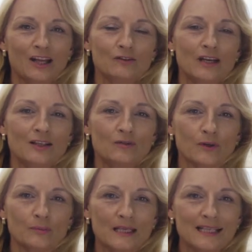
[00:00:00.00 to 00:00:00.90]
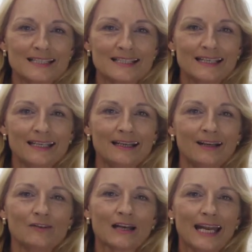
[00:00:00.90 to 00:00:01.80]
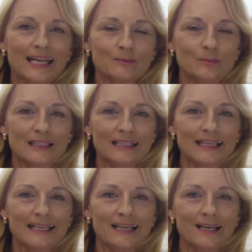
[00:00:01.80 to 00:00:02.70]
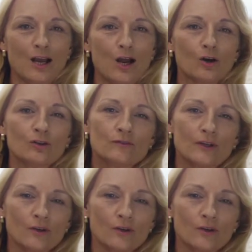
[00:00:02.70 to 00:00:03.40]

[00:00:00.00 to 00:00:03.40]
Wir informieren sie, wir reden mit ihnen und wir